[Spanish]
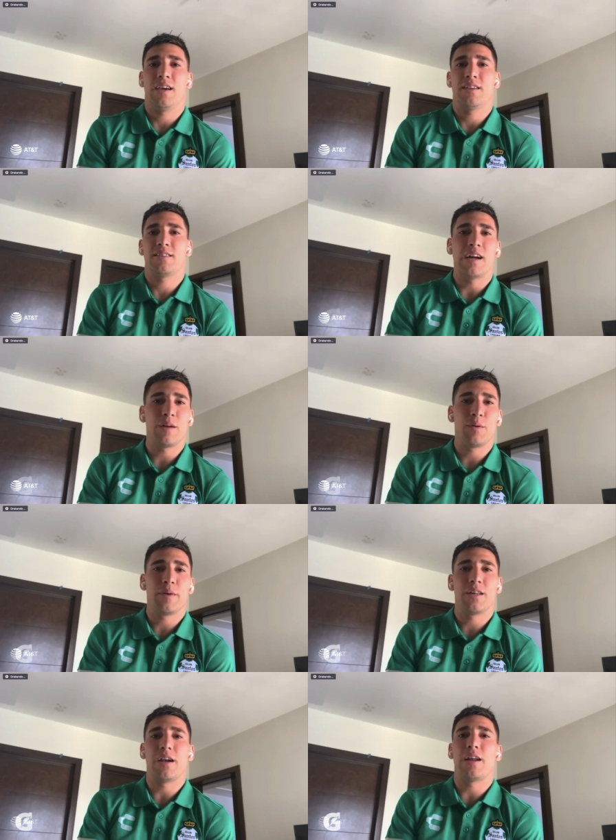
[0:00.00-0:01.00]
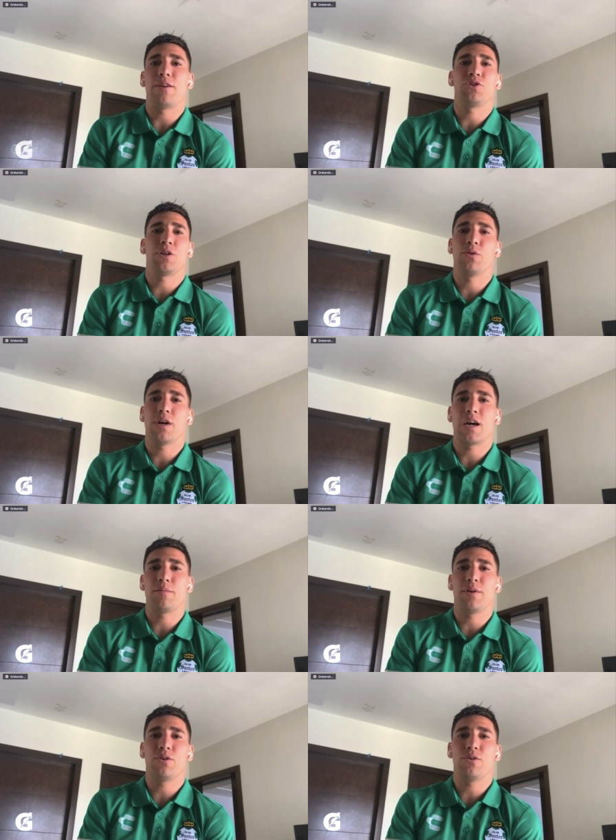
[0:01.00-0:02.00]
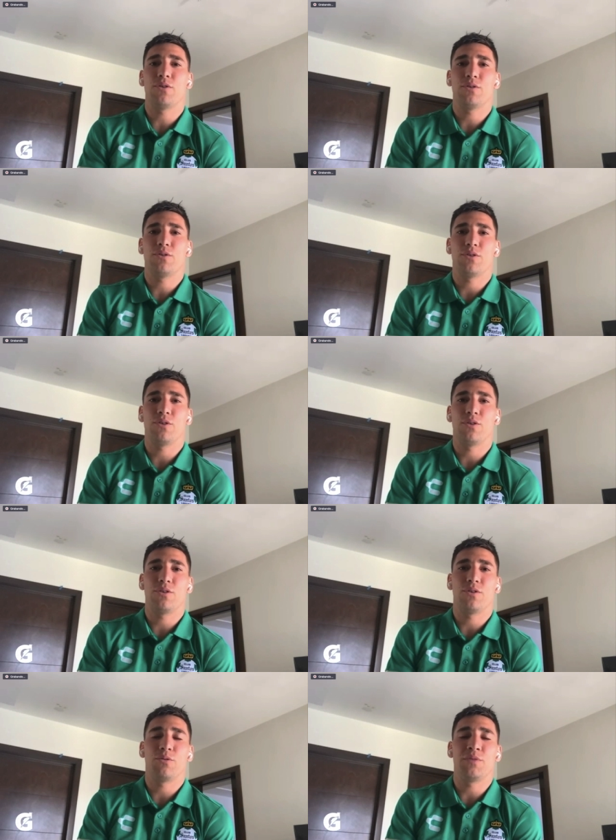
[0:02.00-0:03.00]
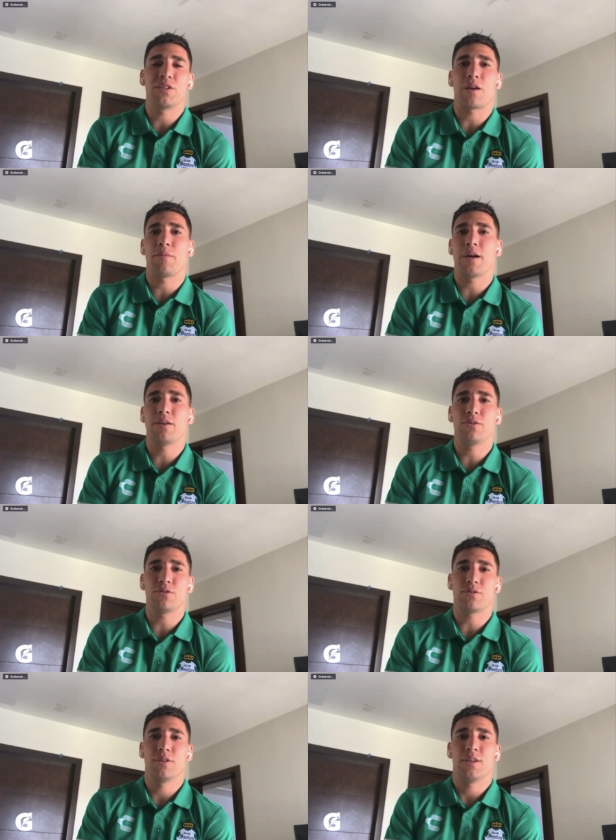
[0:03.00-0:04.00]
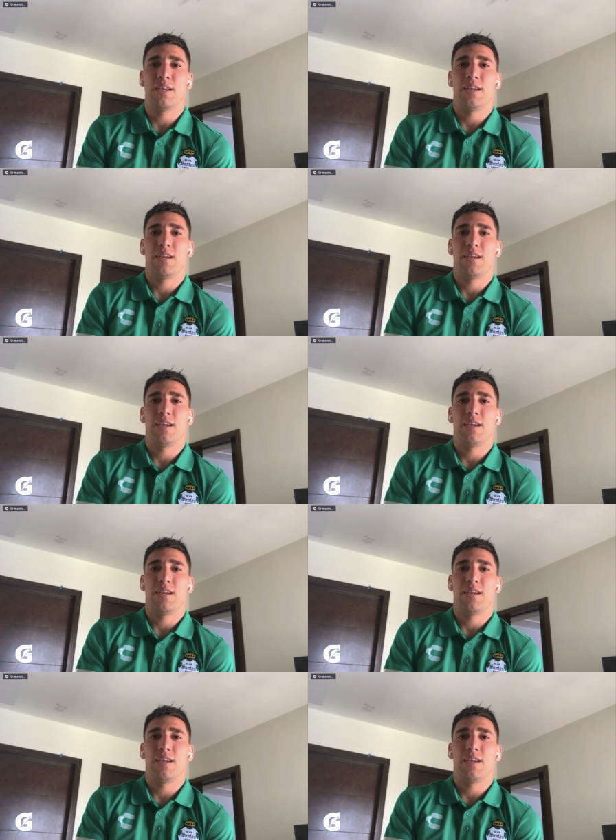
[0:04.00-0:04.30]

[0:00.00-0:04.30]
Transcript: que salga mi madre a la noche a buscarme o, mis hermanos.